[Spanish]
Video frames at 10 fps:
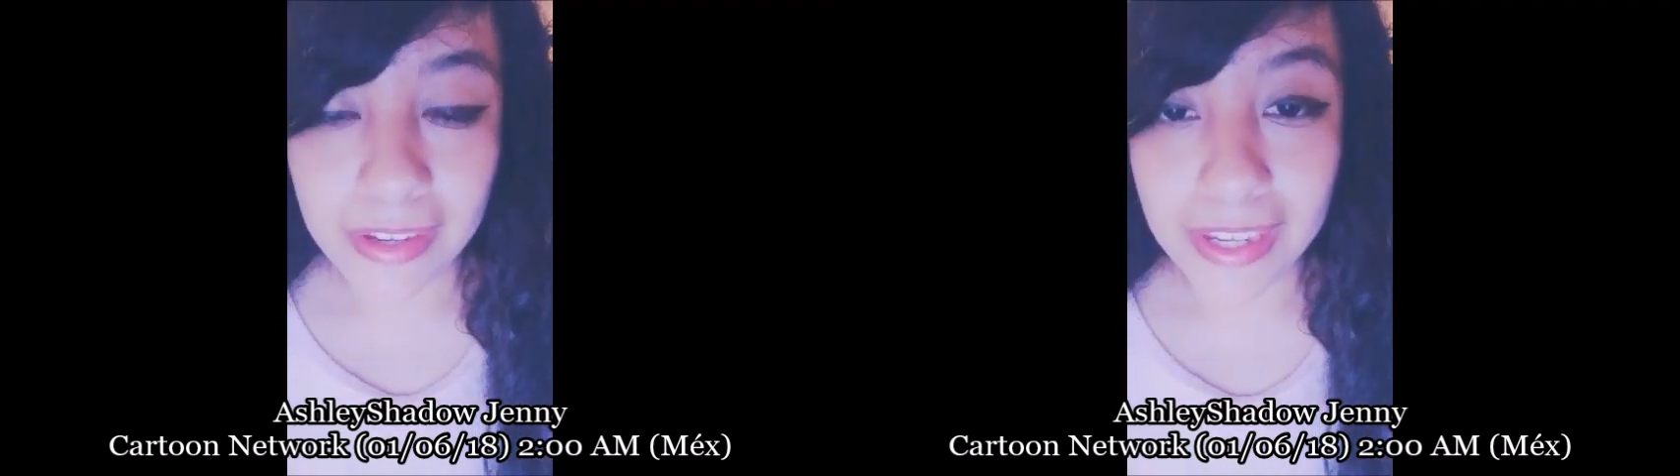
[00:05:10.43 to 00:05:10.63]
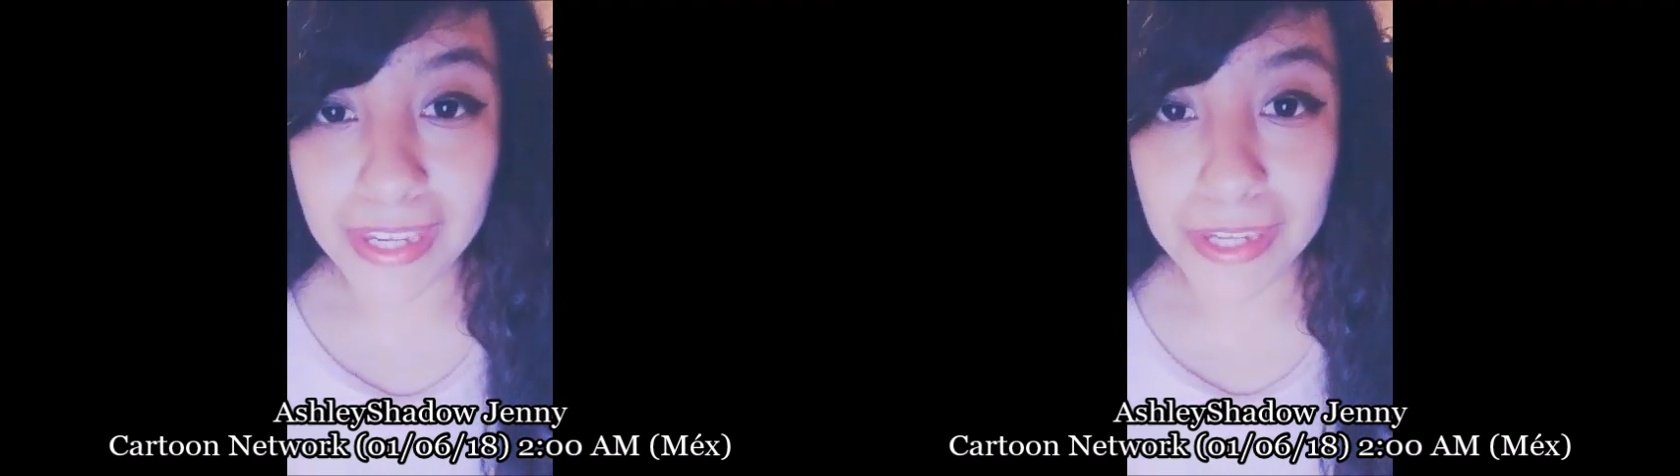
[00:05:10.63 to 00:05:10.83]

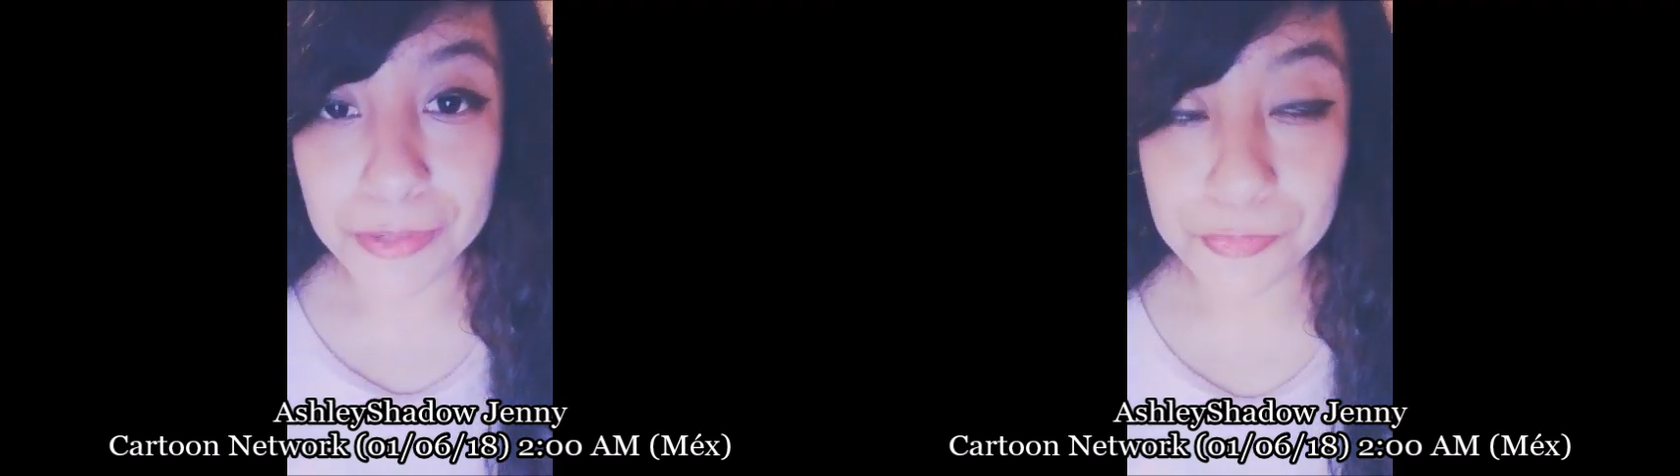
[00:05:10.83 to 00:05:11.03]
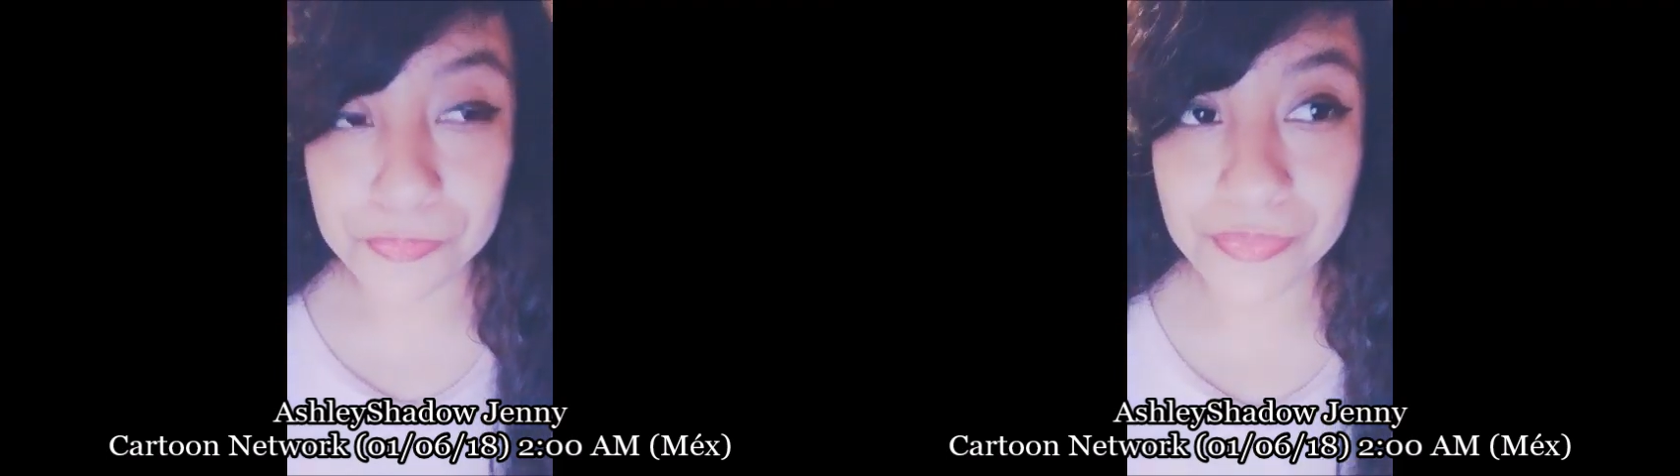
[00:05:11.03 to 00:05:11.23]

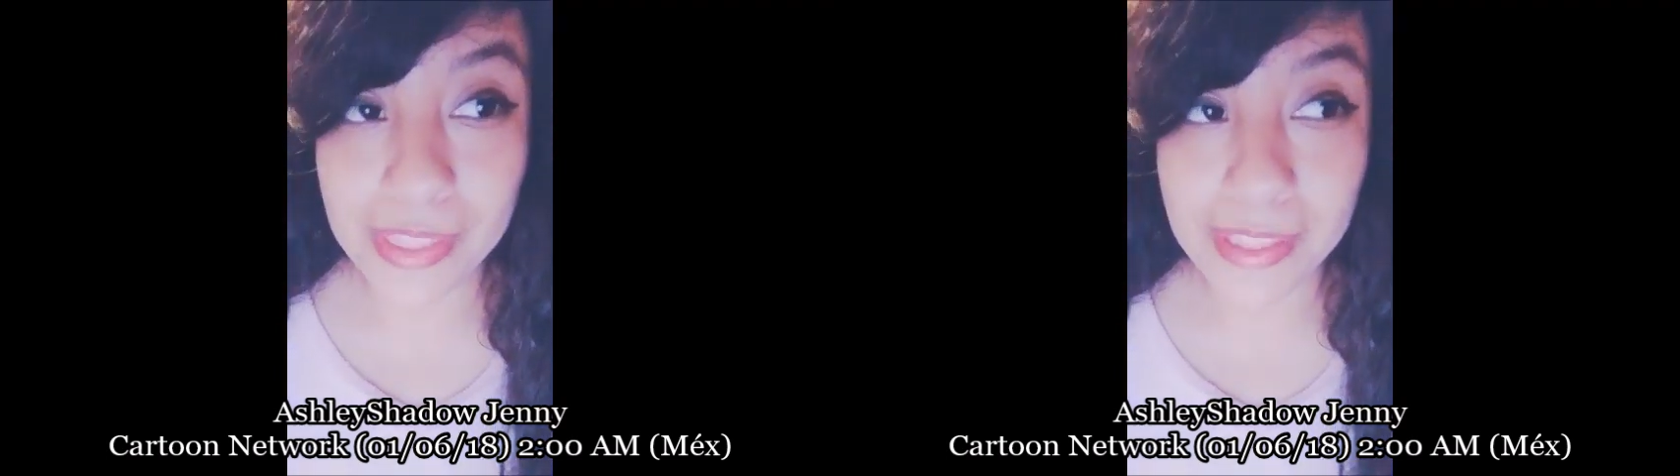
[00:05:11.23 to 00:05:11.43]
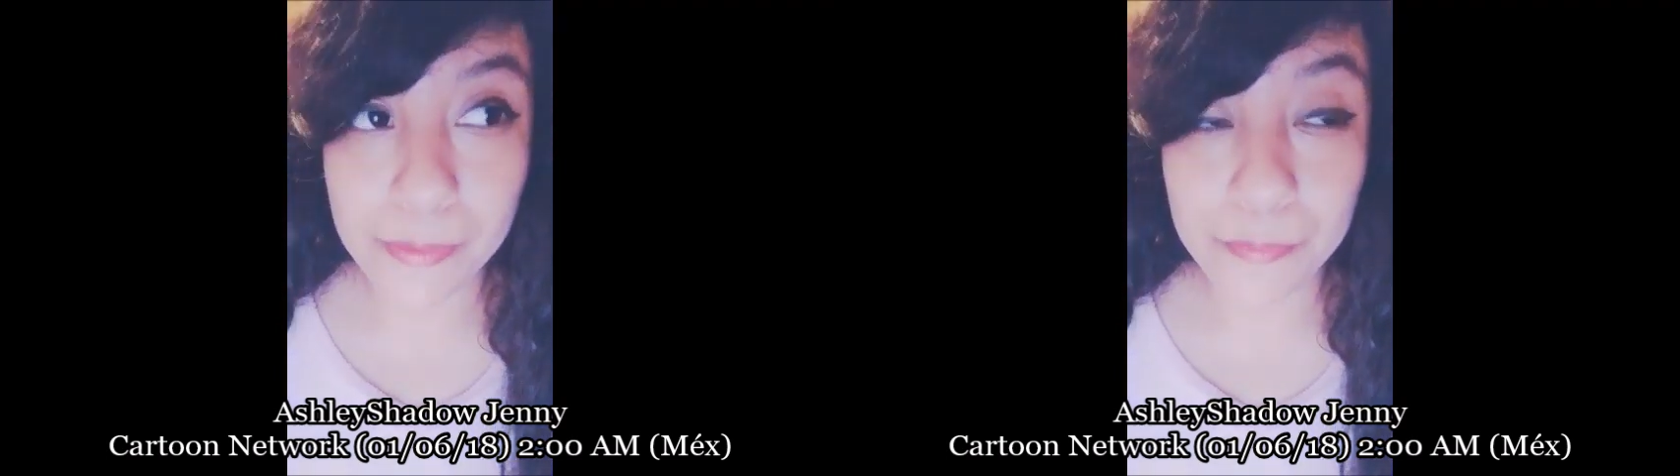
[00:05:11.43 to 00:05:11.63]
Y
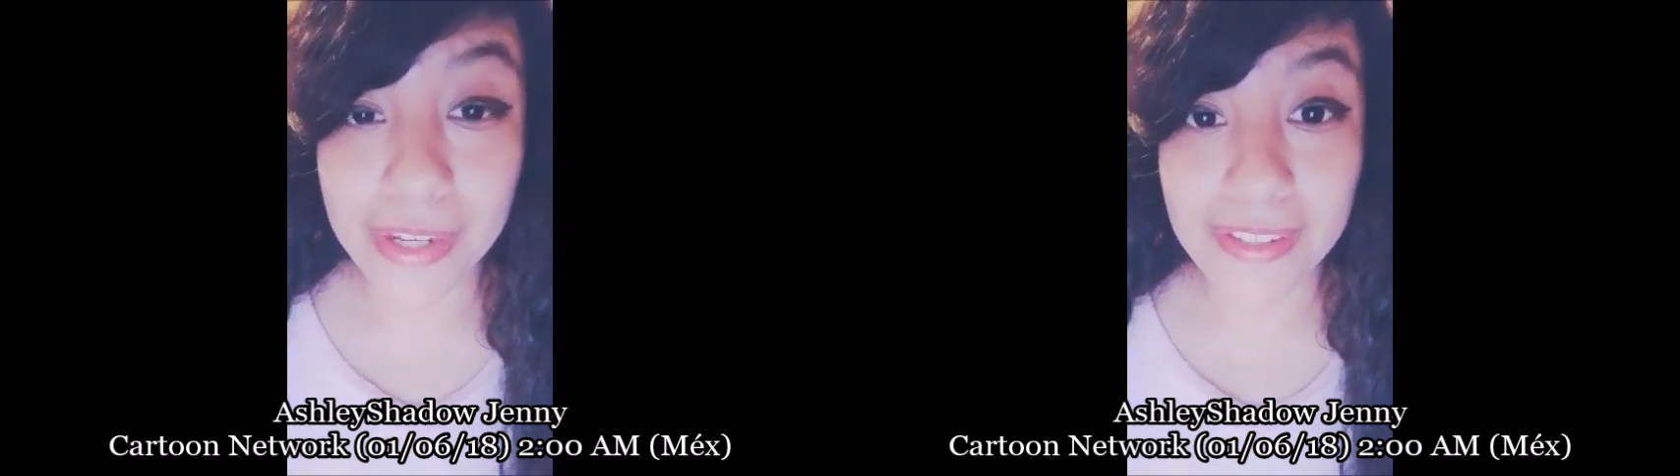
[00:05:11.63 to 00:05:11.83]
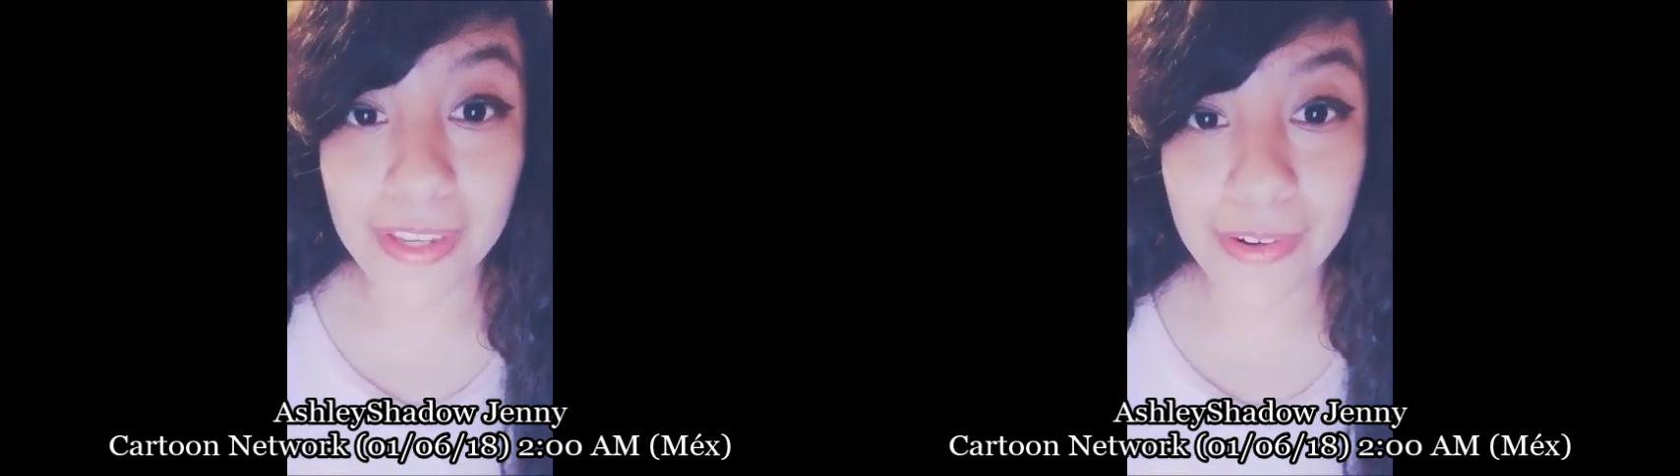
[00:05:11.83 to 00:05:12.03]

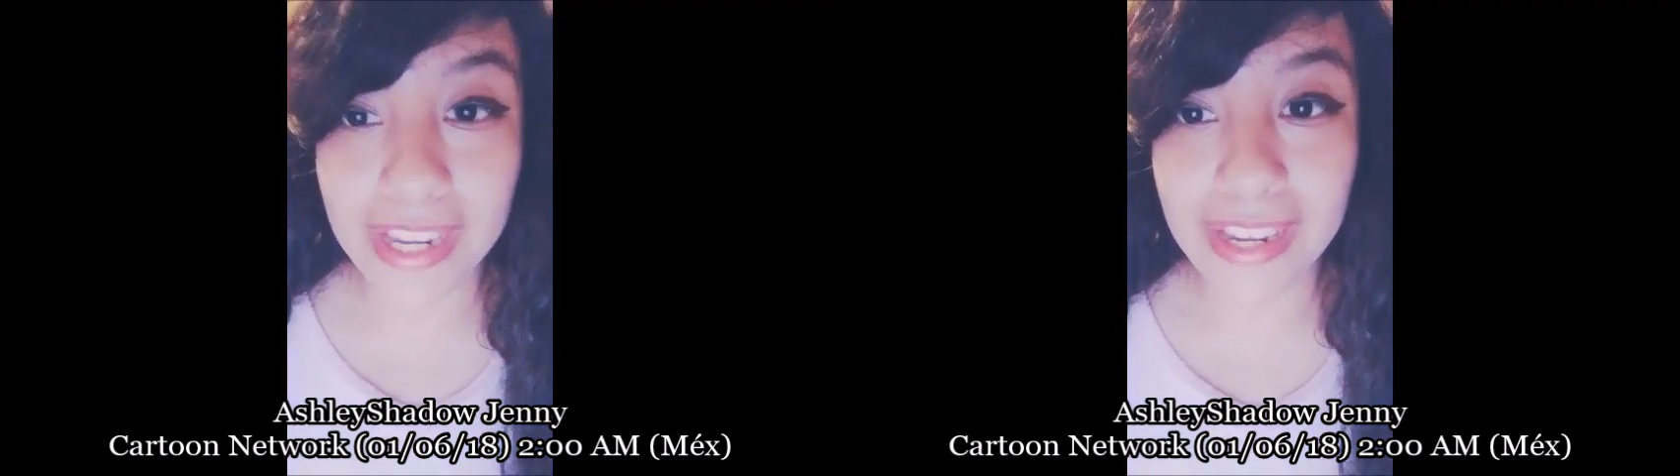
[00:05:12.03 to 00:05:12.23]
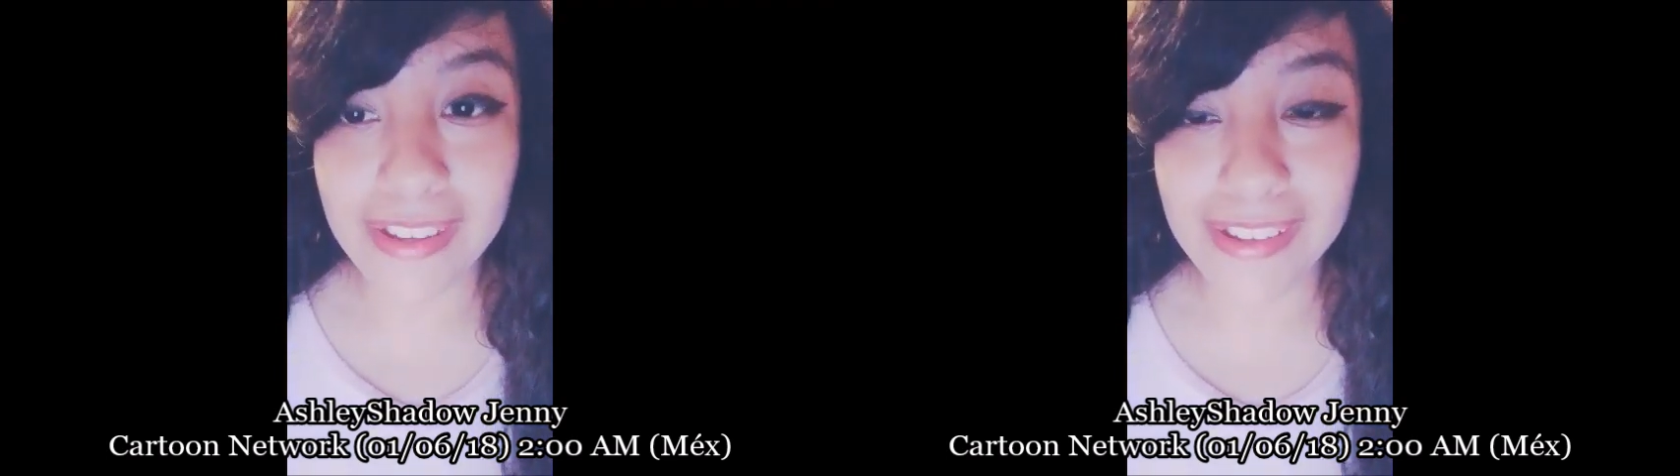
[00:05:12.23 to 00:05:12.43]
pues creo que